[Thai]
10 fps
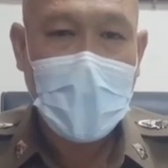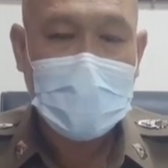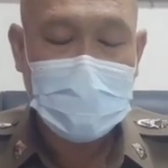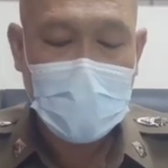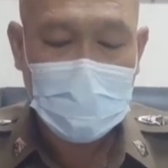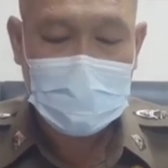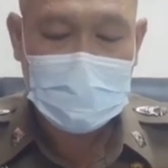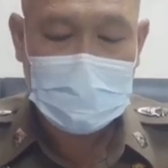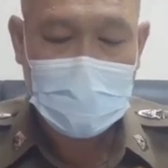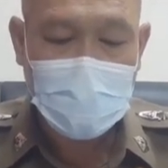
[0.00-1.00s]
การใช้รถ
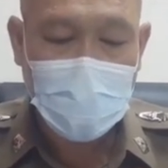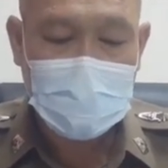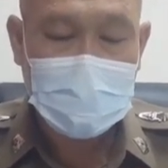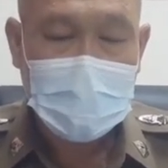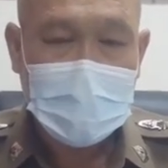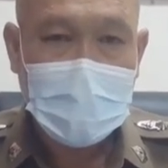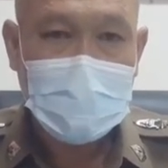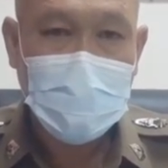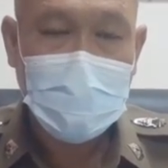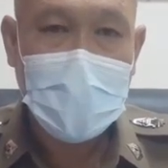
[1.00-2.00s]
ใช้ถนน
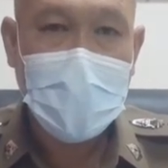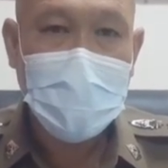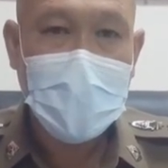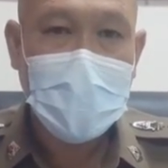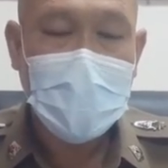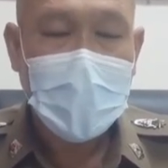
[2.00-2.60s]
ช่วงนี้ก็มี